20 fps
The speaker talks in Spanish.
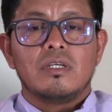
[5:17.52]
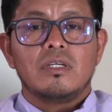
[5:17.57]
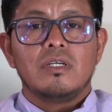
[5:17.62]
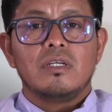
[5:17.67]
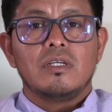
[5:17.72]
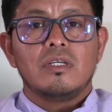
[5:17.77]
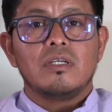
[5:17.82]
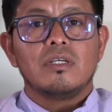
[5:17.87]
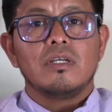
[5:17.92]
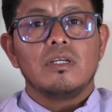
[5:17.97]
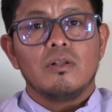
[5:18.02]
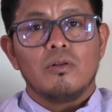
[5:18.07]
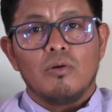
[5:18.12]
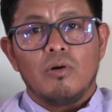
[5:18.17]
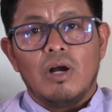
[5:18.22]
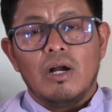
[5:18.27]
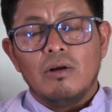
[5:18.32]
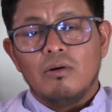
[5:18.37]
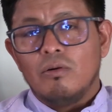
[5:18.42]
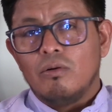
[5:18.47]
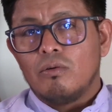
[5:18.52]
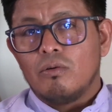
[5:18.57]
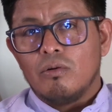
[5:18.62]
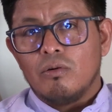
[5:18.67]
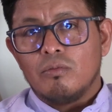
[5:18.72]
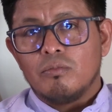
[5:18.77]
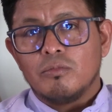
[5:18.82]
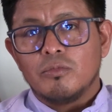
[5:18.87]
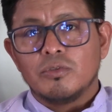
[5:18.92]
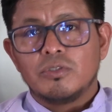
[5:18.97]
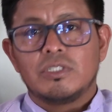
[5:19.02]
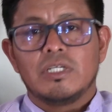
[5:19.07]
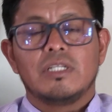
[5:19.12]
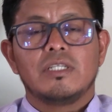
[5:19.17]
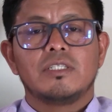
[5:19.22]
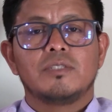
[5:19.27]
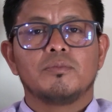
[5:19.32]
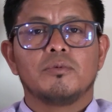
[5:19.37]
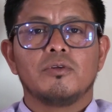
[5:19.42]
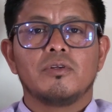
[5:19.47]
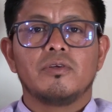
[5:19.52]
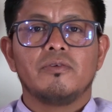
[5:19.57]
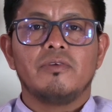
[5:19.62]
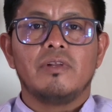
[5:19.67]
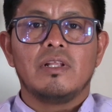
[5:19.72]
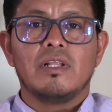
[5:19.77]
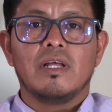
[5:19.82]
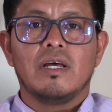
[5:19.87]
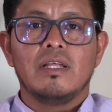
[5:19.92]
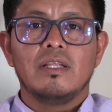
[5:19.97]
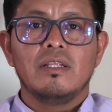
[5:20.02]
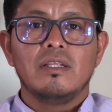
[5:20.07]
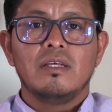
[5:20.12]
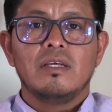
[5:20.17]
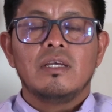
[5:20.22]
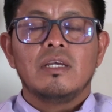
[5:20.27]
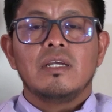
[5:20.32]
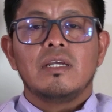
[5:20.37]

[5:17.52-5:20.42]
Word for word: y, lo hago con mucha disponibilidad